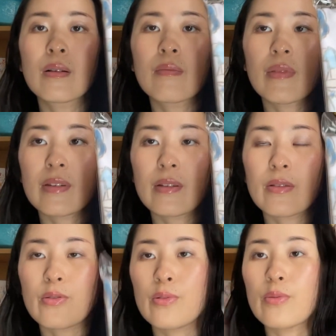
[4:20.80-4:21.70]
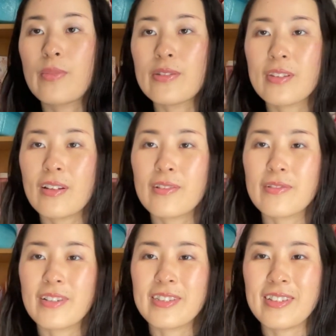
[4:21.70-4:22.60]
まそのバスタオル
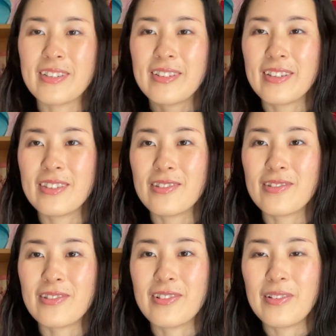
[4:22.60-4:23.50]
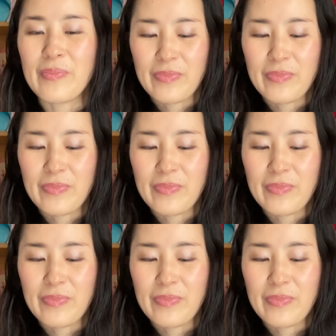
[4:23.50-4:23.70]
が最近ちょっと